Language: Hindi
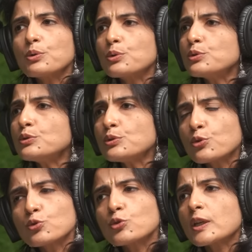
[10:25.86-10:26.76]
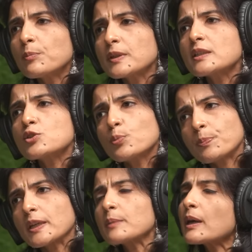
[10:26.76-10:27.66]
उन दोनों के बीच जो
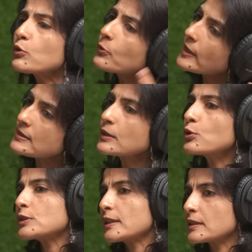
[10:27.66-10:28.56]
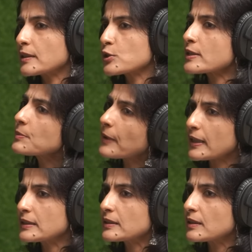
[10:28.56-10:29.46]
प्रेम है वो वैसे ही हो जाता है जैसे
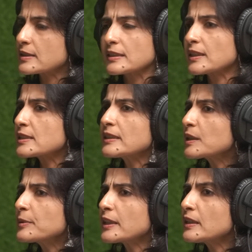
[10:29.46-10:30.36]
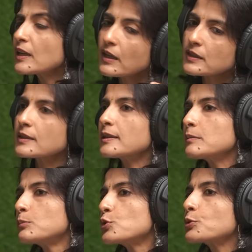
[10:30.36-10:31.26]
पहले था सीता जी ने कभी ये नहीं कहा कि अरे
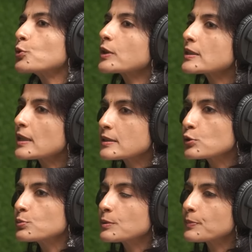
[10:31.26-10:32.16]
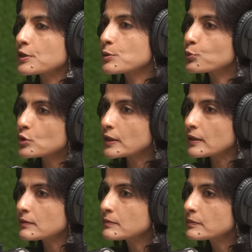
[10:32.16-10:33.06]
मुझको कैसे ऐसे तुमने प्रश्न पूछ
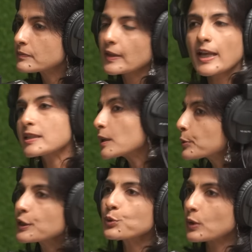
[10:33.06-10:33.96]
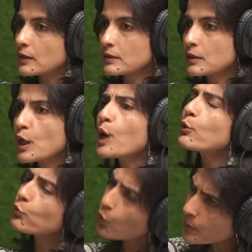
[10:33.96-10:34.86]
लिए हम्म। ऐसा कभी नहीं हुआ
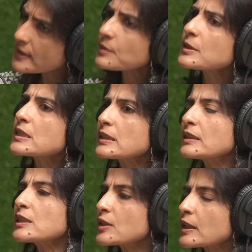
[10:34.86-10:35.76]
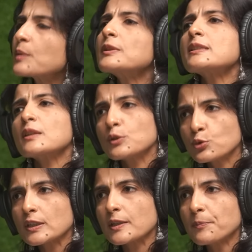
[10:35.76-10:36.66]
वो भी समझती थी श्रीराम ने ऐसा क्यों
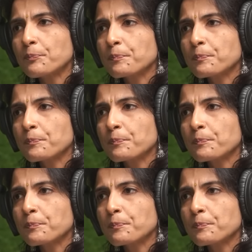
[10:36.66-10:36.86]
किया